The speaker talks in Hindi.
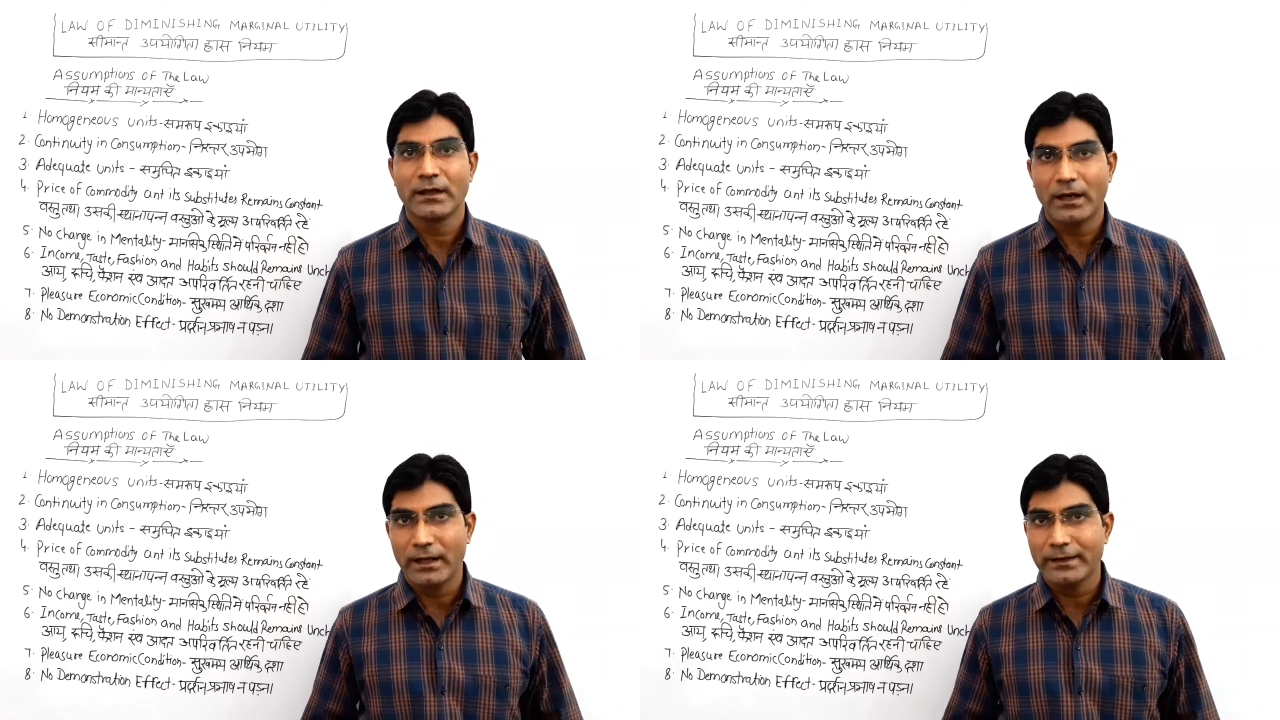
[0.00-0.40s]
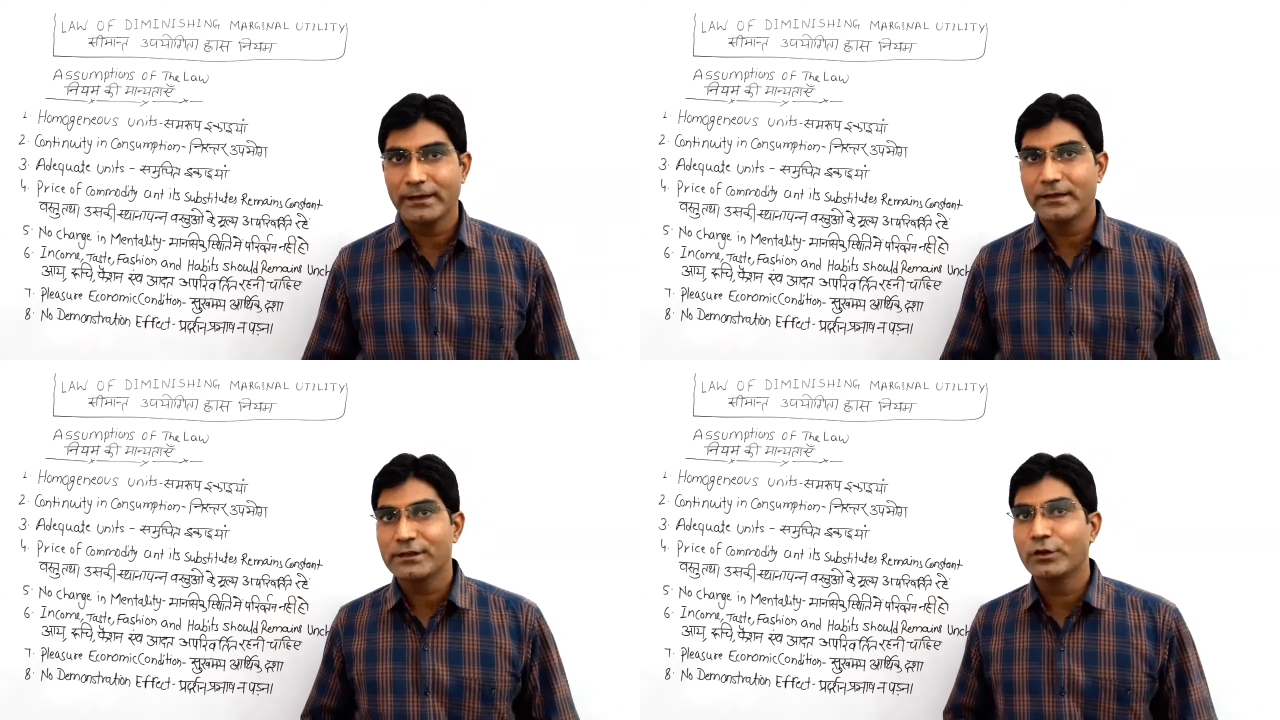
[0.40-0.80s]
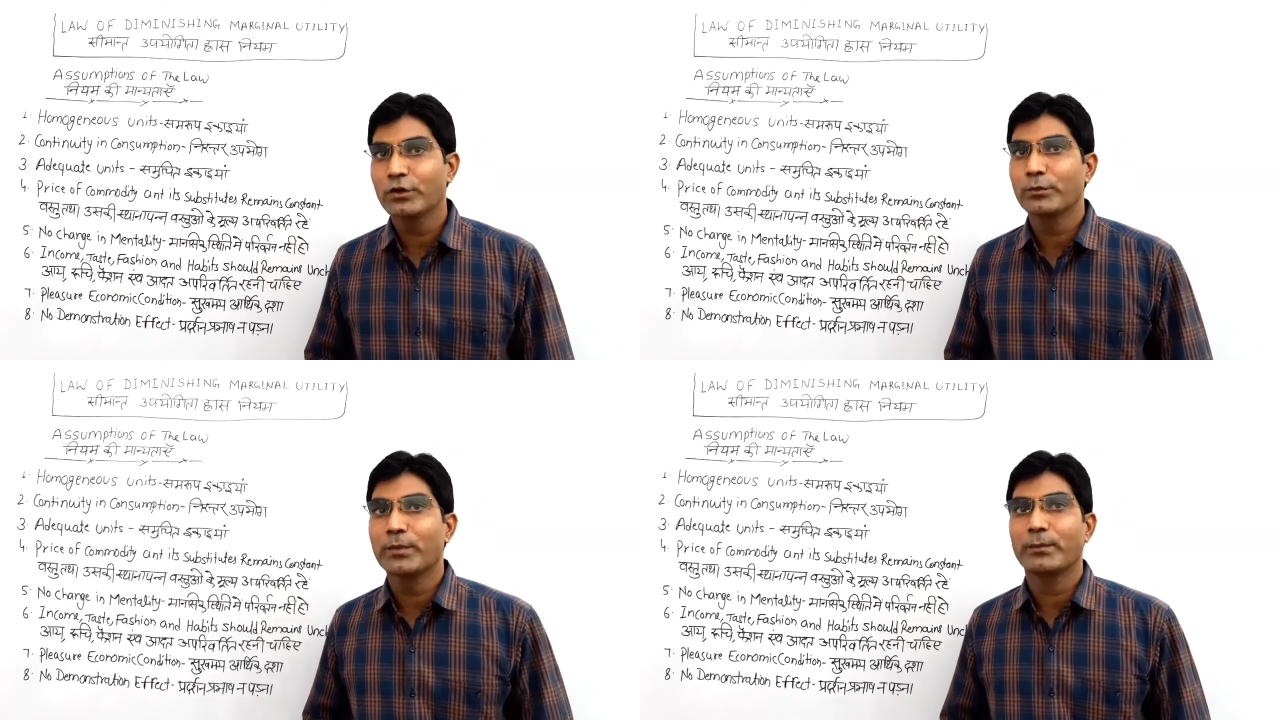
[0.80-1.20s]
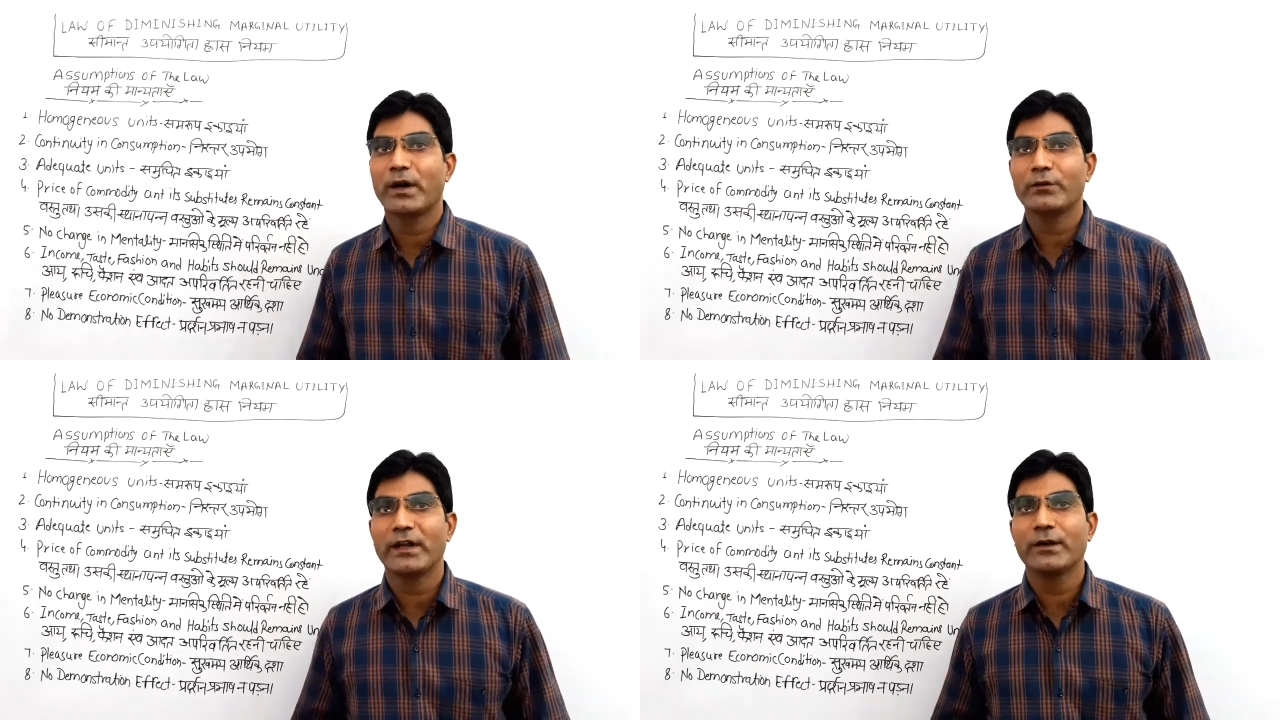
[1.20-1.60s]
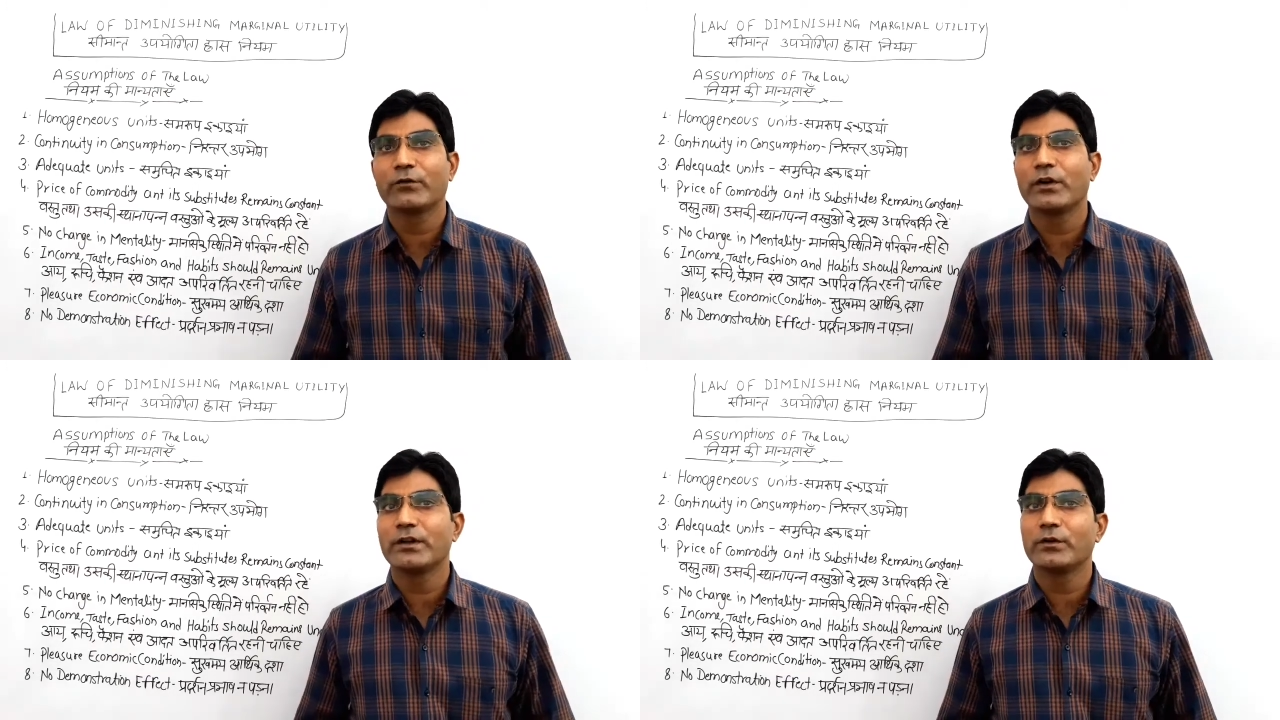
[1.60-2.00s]
हालांकि इस लो को प्रपाउंड है
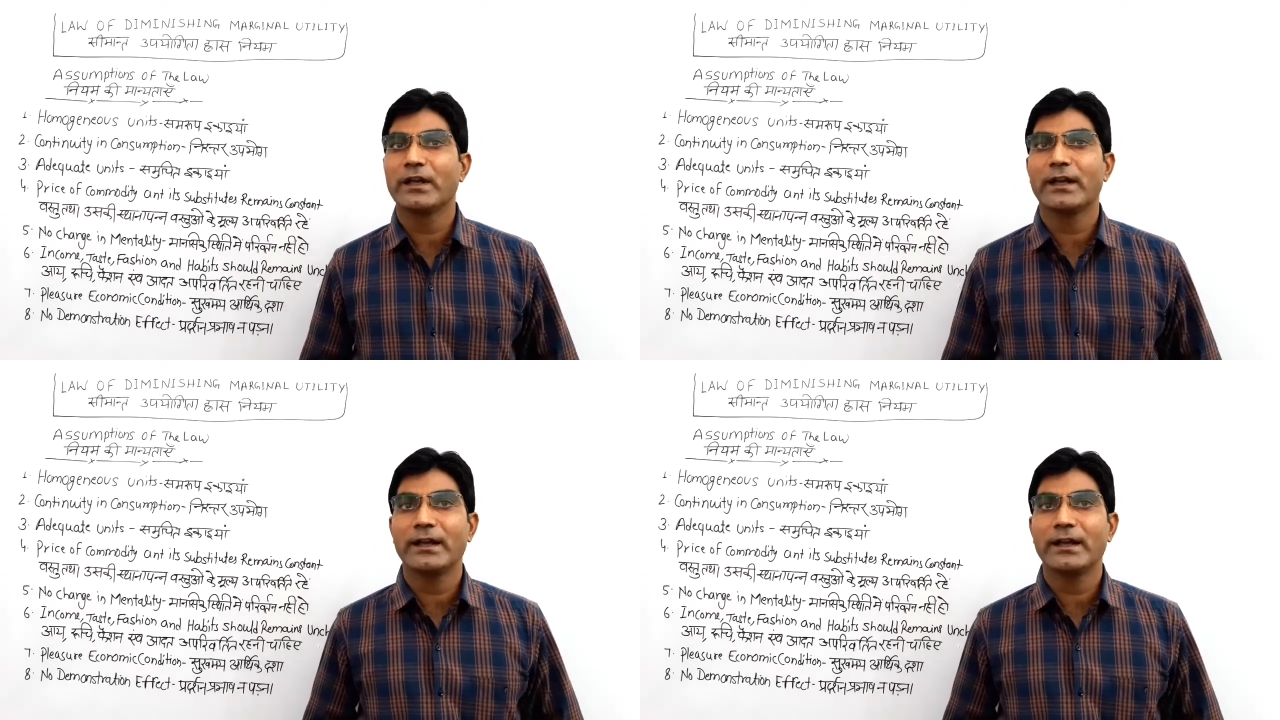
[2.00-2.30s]
वो इन्होंने